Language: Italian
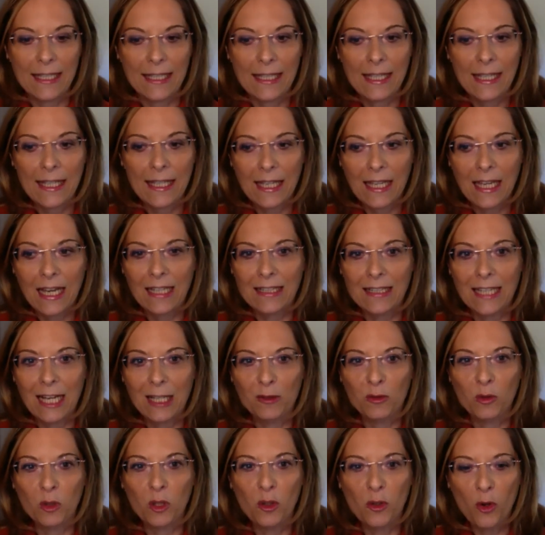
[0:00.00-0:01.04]
che ha
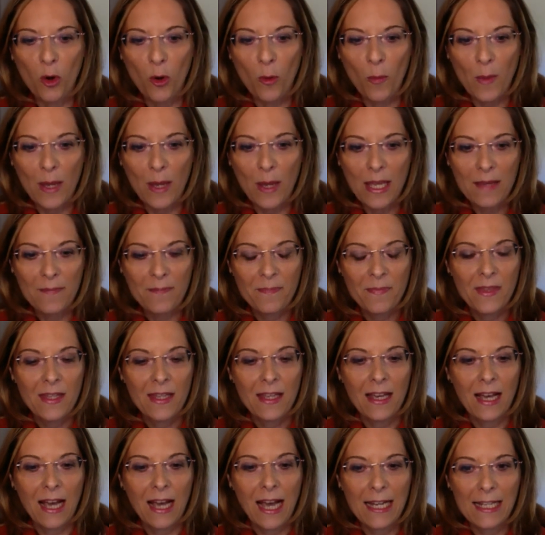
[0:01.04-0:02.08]
dato il nome
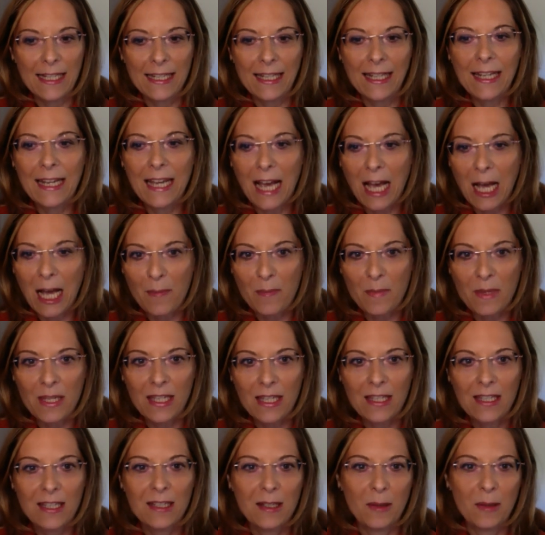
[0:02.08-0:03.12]
ai
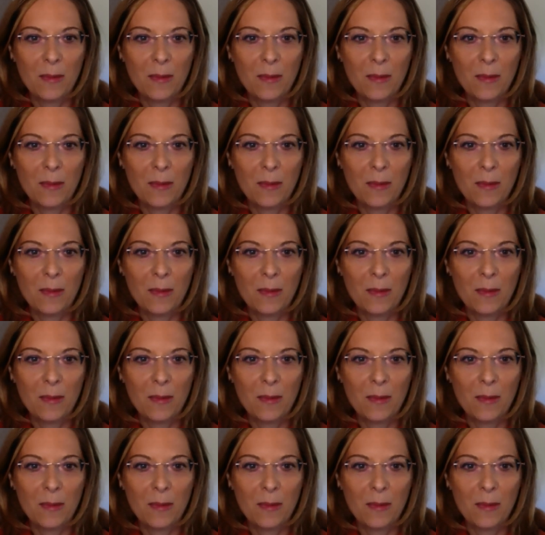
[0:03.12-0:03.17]
legami